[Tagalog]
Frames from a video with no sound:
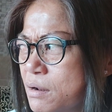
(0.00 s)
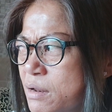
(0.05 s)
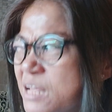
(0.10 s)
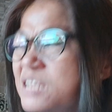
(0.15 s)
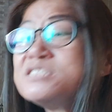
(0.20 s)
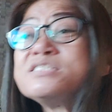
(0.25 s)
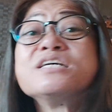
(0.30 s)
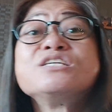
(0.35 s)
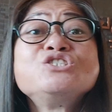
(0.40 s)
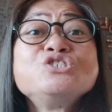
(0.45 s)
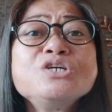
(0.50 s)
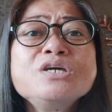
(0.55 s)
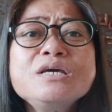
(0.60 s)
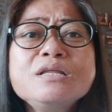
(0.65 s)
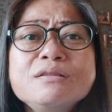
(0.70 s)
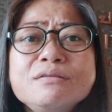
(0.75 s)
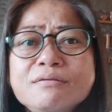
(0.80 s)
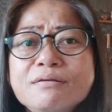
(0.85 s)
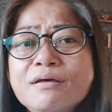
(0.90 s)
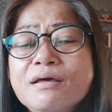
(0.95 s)
Lisa
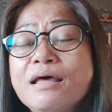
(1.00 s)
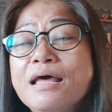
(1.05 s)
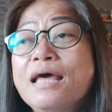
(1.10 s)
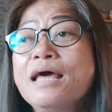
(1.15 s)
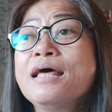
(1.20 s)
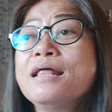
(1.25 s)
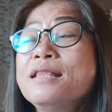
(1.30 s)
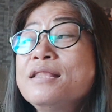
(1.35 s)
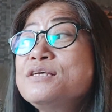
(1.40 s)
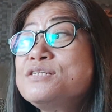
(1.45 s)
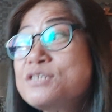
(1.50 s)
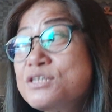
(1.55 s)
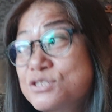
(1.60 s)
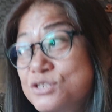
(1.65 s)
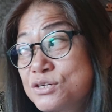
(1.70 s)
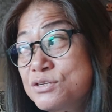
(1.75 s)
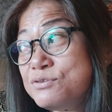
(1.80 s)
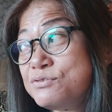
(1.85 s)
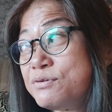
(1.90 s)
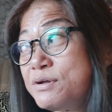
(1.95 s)
Jean, Lisa
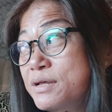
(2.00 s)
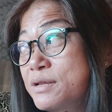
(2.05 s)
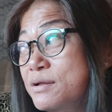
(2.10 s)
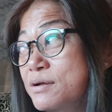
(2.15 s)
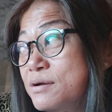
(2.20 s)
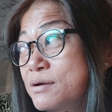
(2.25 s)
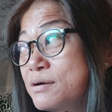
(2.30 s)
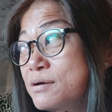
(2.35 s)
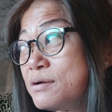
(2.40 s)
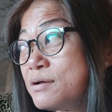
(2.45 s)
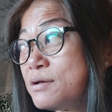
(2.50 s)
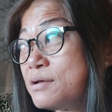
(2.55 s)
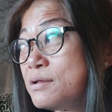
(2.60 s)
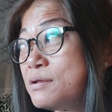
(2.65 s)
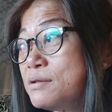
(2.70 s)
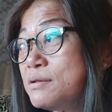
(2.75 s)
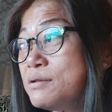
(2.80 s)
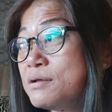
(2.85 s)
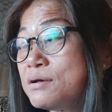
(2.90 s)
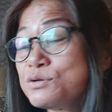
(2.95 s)
Jean Greener
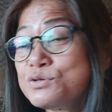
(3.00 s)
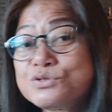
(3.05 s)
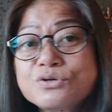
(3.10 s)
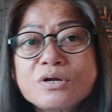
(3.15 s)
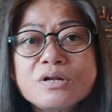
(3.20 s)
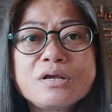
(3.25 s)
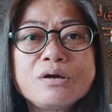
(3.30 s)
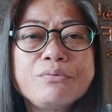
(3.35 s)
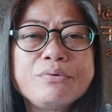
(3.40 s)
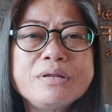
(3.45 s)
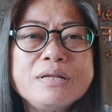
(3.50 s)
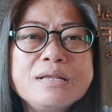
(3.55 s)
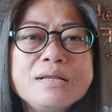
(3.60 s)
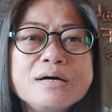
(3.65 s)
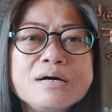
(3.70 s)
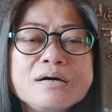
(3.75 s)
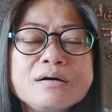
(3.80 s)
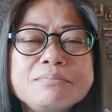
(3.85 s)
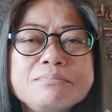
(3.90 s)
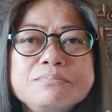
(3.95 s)
and Australia with
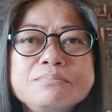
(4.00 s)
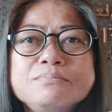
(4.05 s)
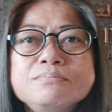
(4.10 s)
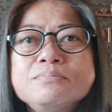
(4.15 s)
Love,